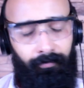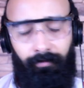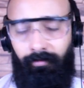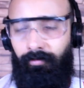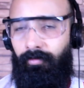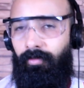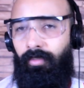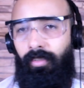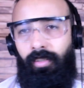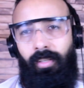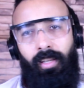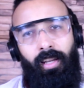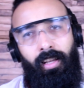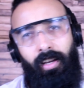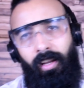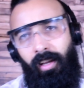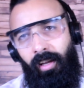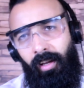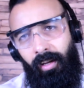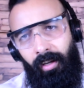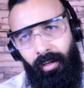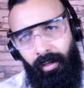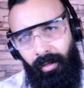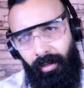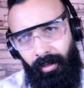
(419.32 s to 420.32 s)
حرف
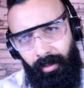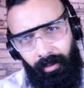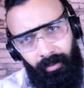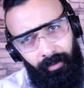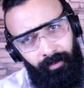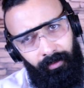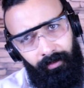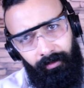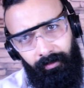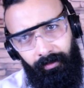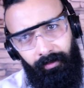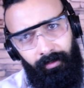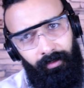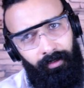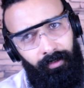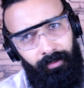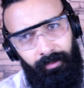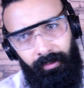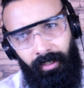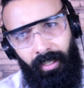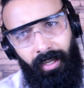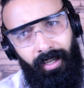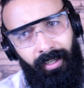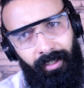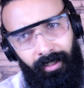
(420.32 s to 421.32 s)
حرف
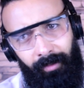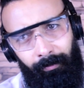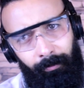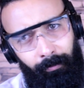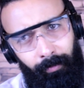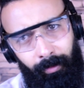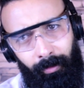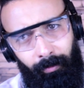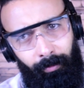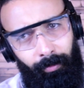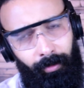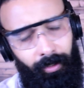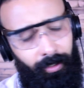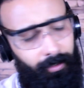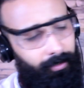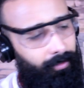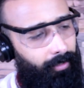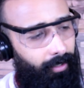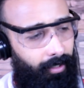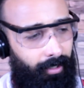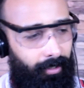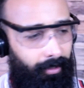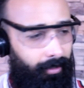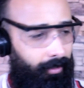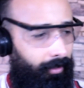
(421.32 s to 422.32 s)
تراك مبلبل
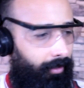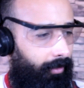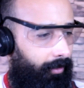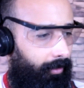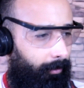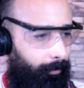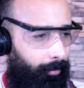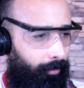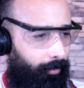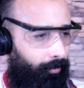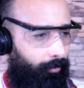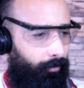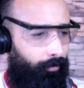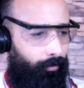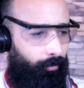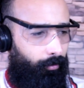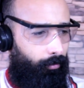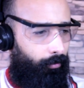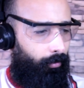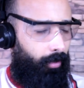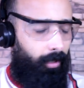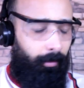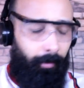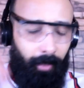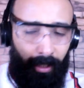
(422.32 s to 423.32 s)
التراك هذا
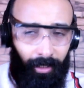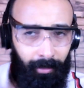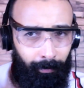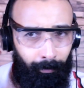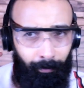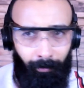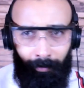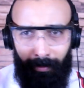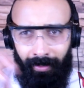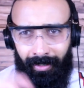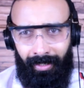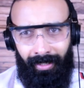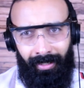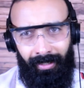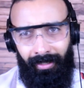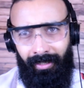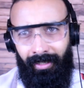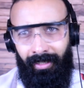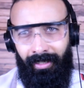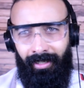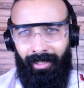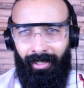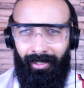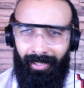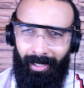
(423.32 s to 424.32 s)
بالروج ولا تبقى تمزك
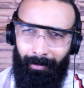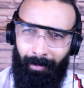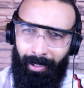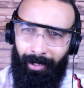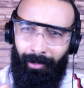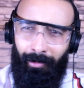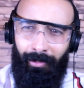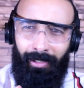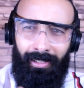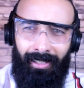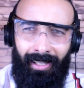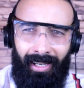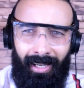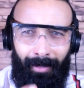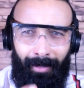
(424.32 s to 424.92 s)
ليه شحال من تقول لك